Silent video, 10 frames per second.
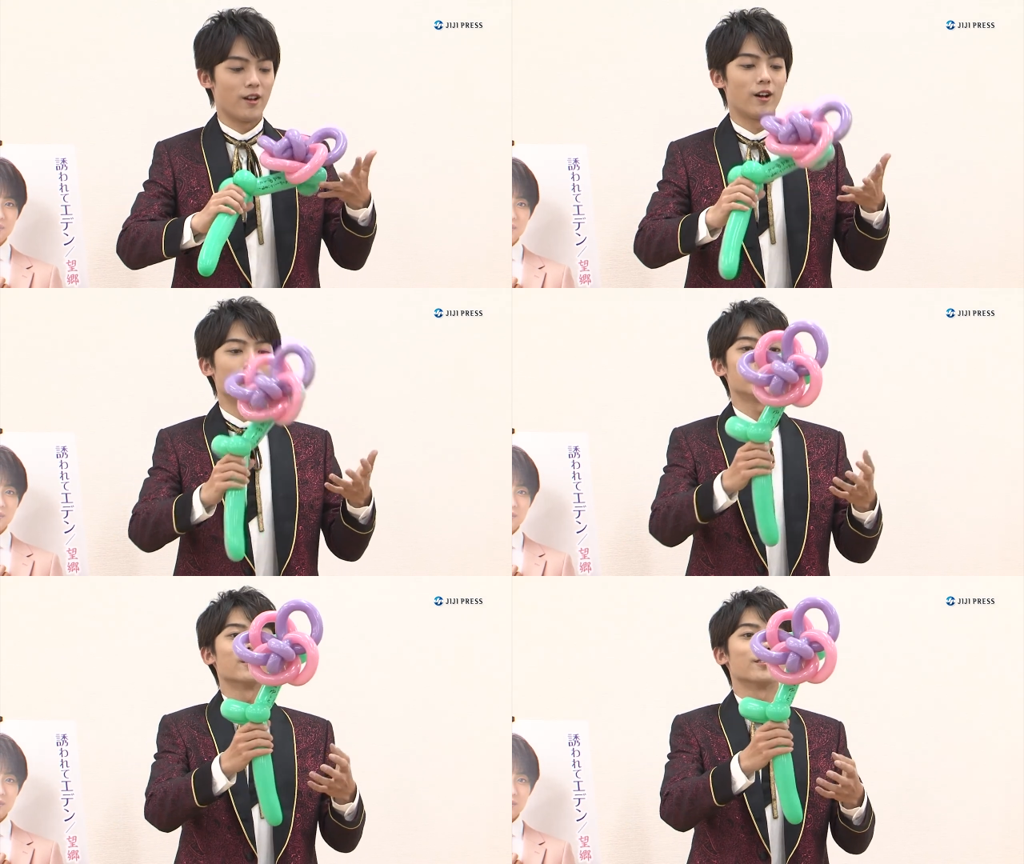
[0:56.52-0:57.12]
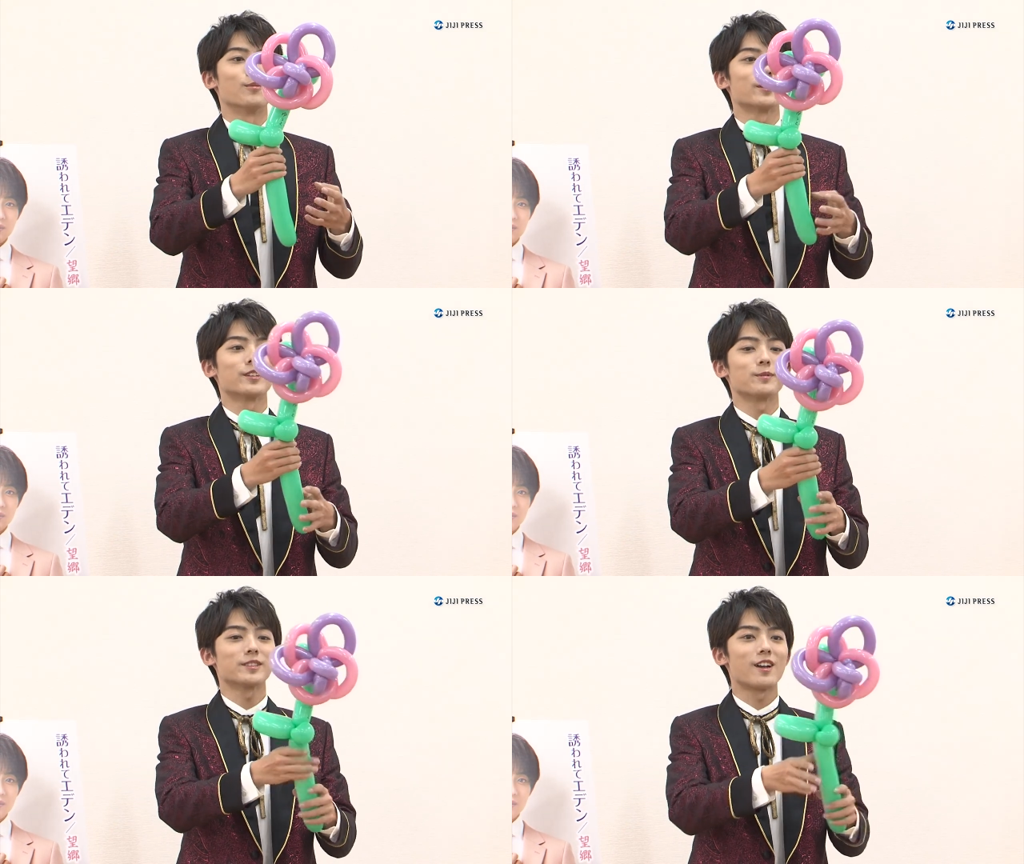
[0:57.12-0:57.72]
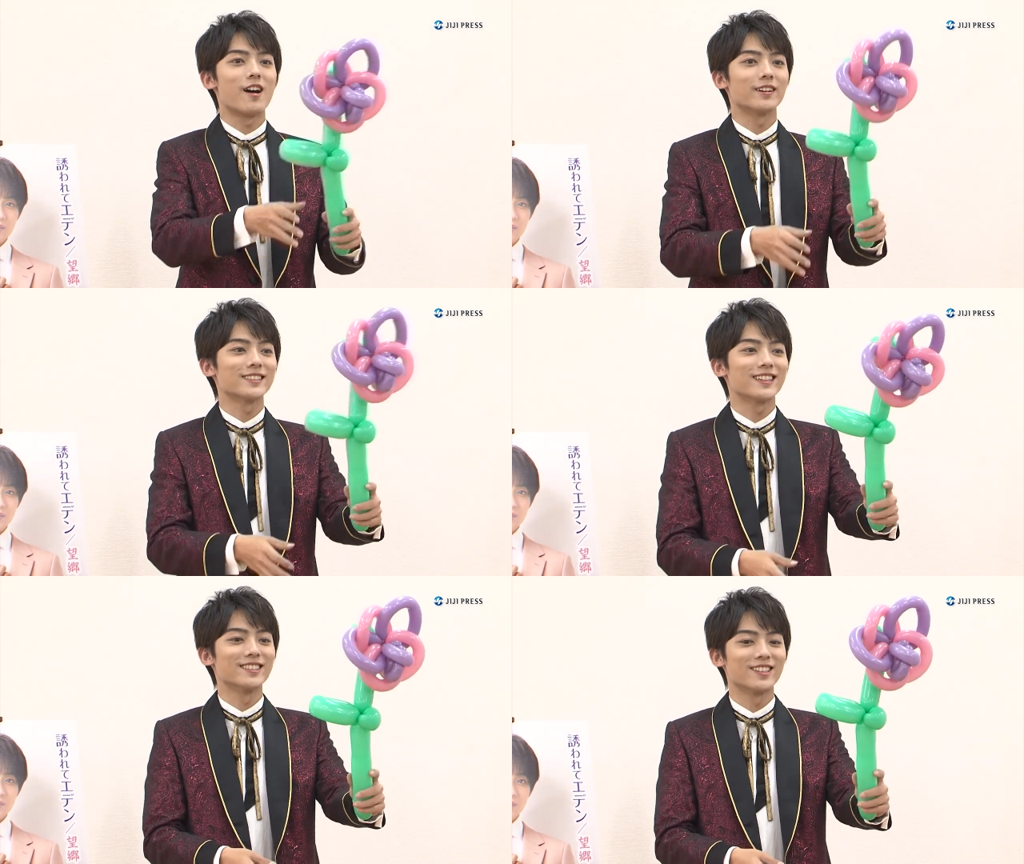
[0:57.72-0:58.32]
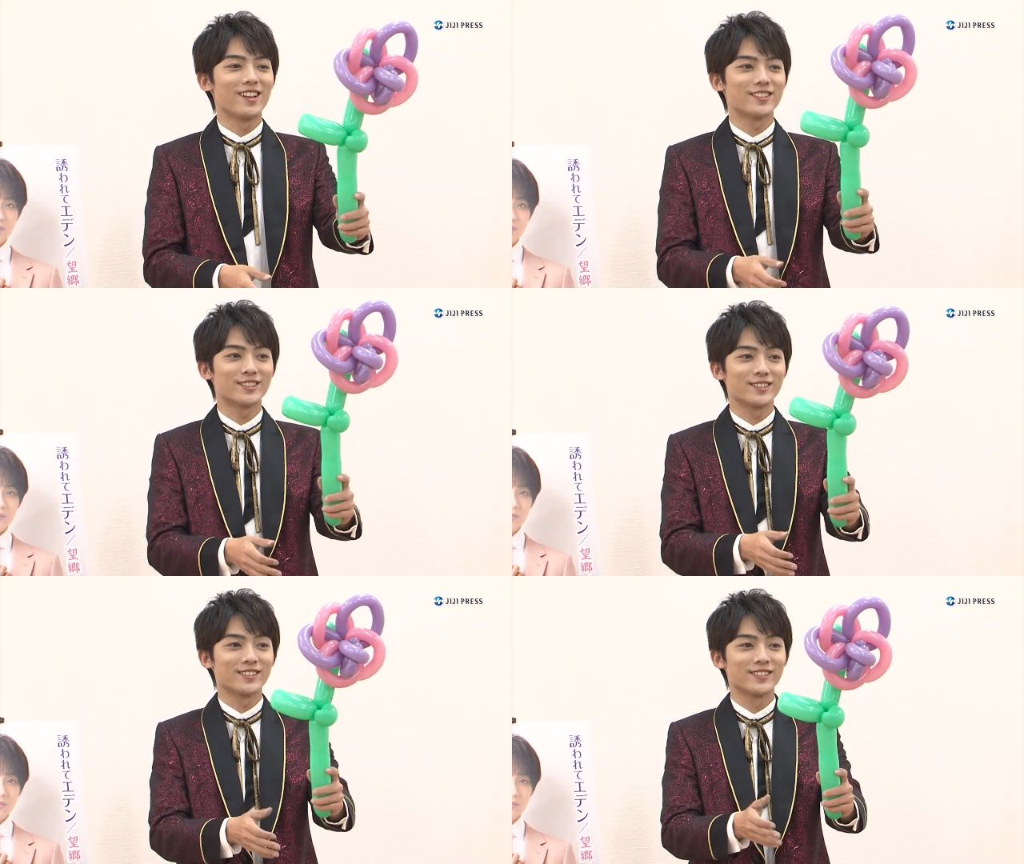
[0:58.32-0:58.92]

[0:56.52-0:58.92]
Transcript: はいお待たせしました完成です